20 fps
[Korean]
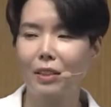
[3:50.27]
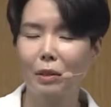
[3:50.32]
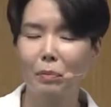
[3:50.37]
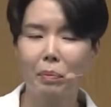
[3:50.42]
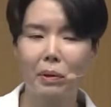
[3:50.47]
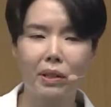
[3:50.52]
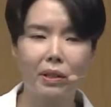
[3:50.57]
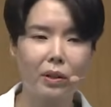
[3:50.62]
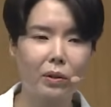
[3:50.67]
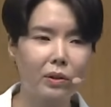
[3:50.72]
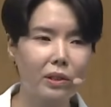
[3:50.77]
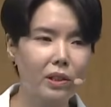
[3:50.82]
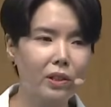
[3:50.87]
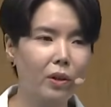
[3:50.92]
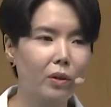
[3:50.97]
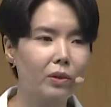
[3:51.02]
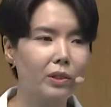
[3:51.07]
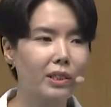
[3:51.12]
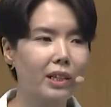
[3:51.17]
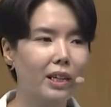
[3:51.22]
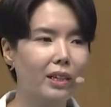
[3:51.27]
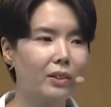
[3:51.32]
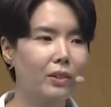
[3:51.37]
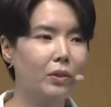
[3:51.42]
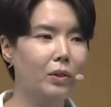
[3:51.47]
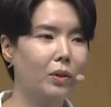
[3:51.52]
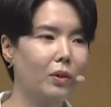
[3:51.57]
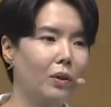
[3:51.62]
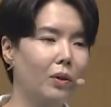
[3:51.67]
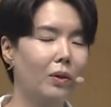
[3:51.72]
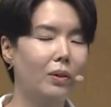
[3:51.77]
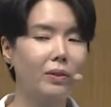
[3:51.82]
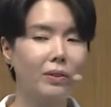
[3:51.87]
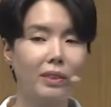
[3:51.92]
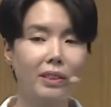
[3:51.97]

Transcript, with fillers: 특별히 오늘 영상으로